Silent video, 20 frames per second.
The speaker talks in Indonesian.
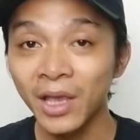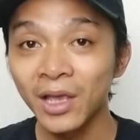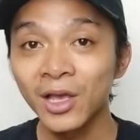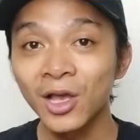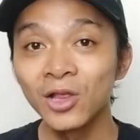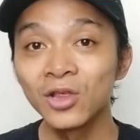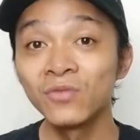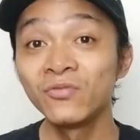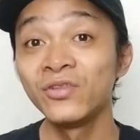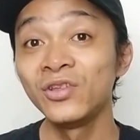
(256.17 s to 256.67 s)
Eh,
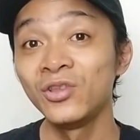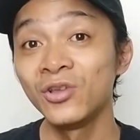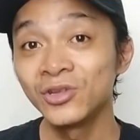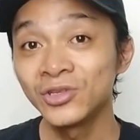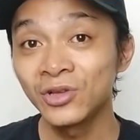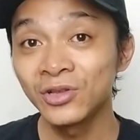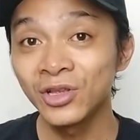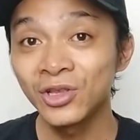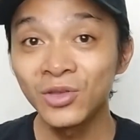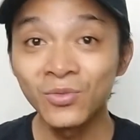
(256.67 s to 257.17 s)
kalau
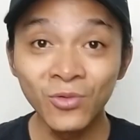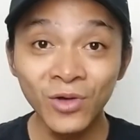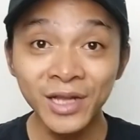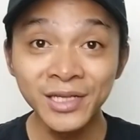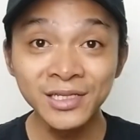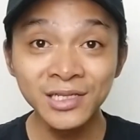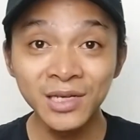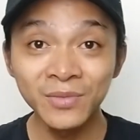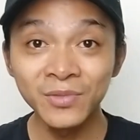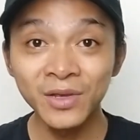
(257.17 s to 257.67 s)
video short itu
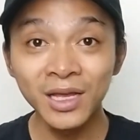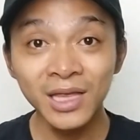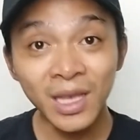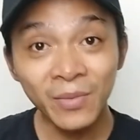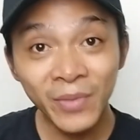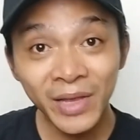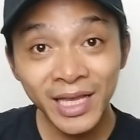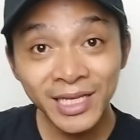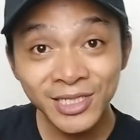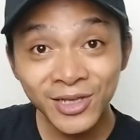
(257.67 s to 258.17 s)
bukan skip ya,
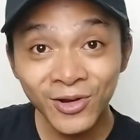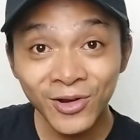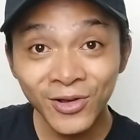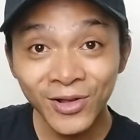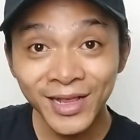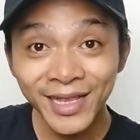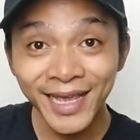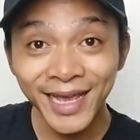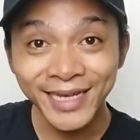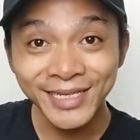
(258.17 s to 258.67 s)
tapi
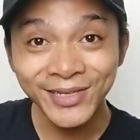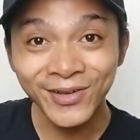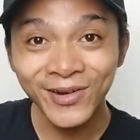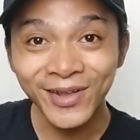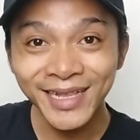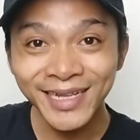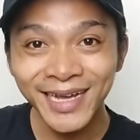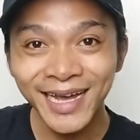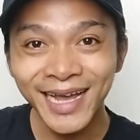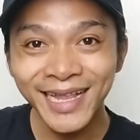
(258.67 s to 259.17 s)
di-scroll ya,
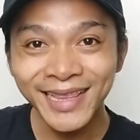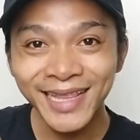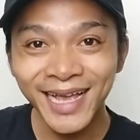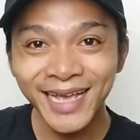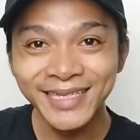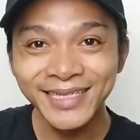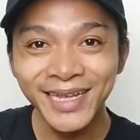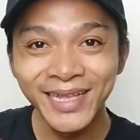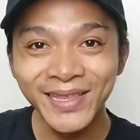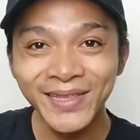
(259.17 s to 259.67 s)
scroll ke
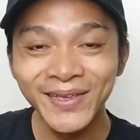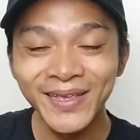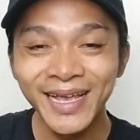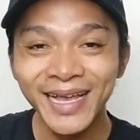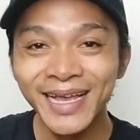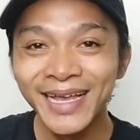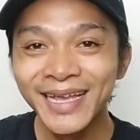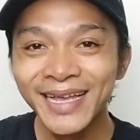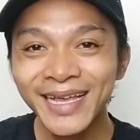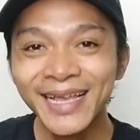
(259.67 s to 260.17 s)
atas gitu
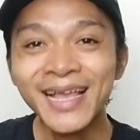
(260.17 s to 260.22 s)
ya.